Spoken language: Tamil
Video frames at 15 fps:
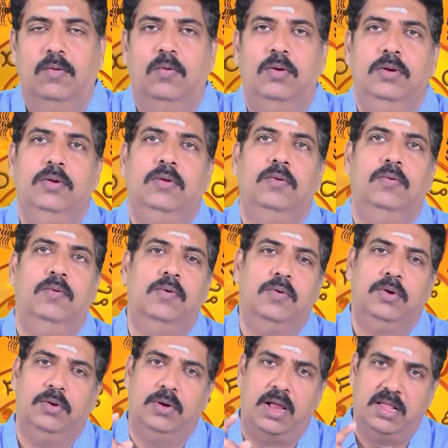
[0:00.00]
ஒரு
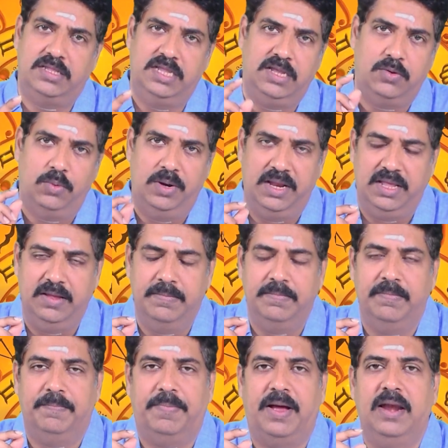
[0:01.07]
ஒரு ராசிக்குள்ளேயும்
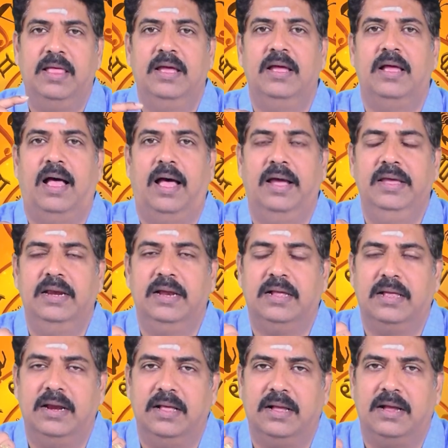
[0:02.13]
பல
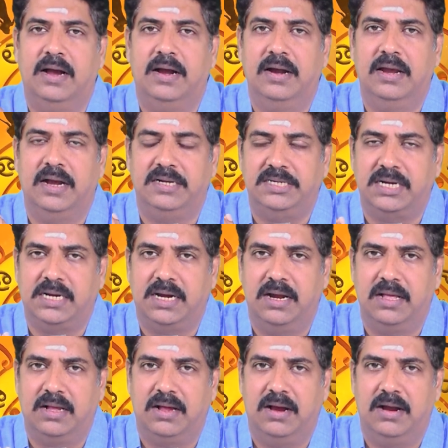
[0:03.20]
ஆயிரக்கணக்கான
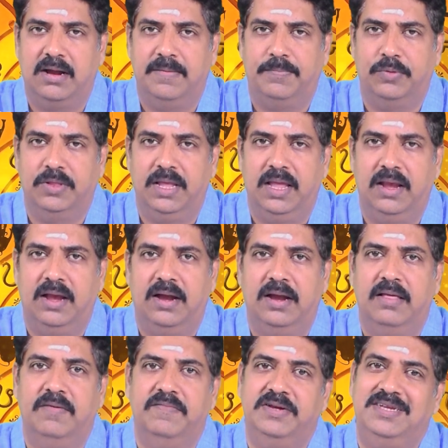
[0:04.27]
லட்சக்கணக்கான புதையலான
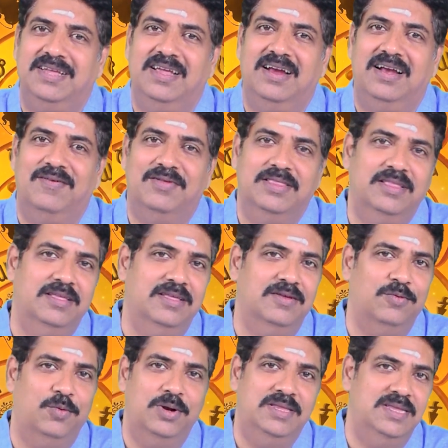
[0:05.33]
விஷயங்கள் வந்து
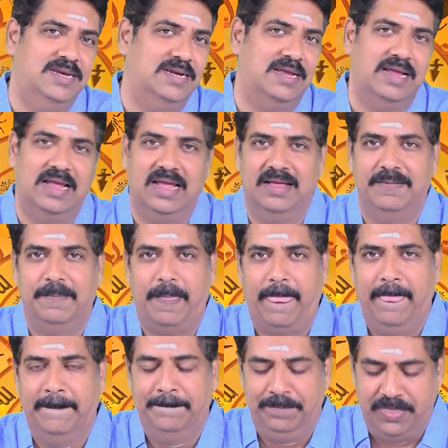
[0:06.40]
ஒளிஞ்சிருக்குங்க
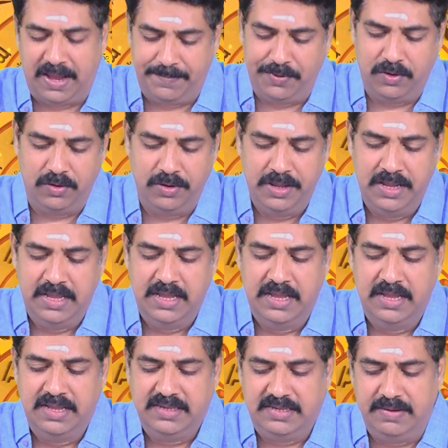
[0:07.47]
அப்போது
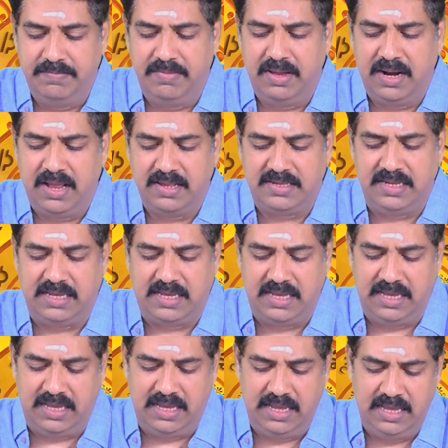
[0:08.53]
சிம்ம ராசிக்கு